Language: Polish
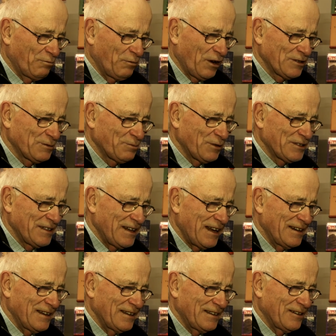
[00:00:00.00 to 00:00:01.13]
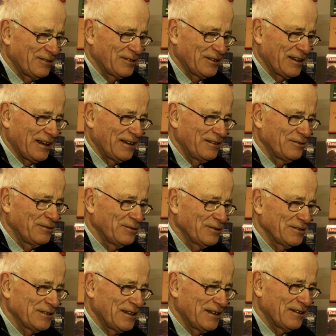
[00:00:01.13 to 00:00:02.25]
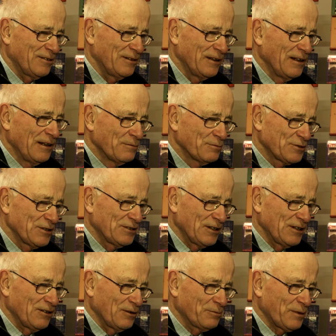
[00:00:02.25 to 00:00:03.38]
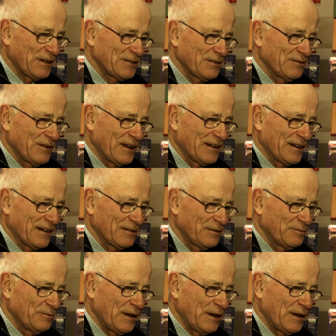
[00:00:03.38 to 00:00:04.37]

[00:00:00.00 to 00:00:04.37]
w rozpoznanie tego terenu górskiego przy tych opracowaniach,